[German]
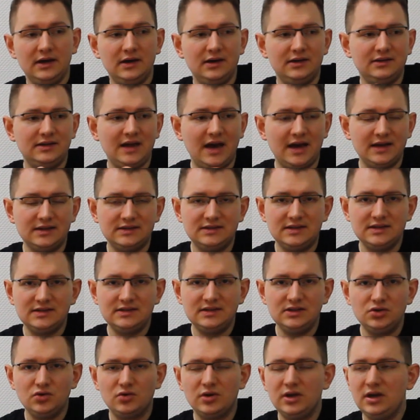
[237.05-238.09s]
äh, da ist
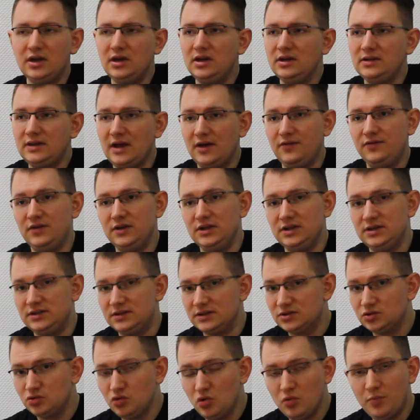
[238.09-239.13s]
das nicht okay, da finde ich
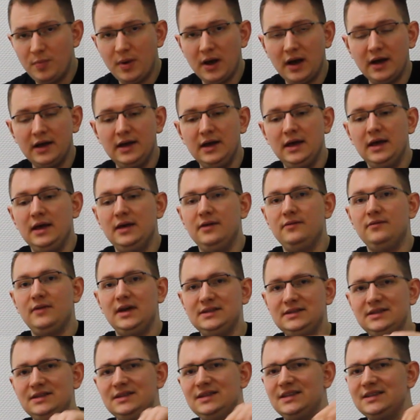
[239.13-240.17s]
das super.
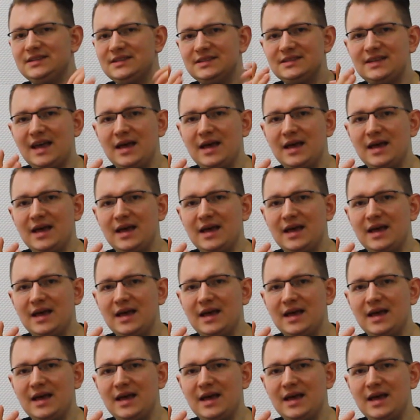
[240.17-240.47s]
Weißt du, es